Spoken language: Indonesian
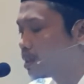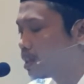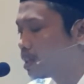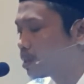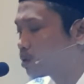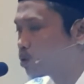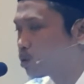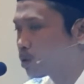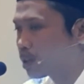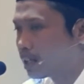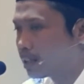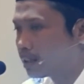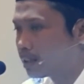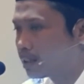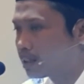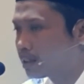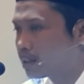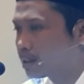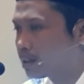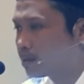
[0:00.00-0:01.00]
Al-Quran
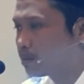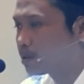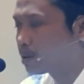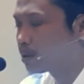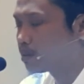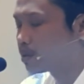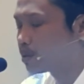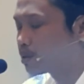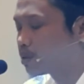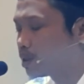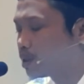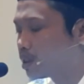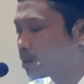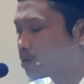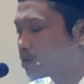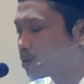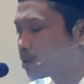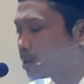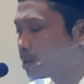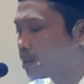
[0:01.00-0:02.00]
Alkitab yang dimaksud
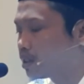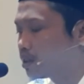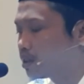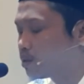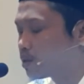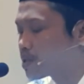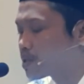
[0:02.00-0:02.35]
Al-Quran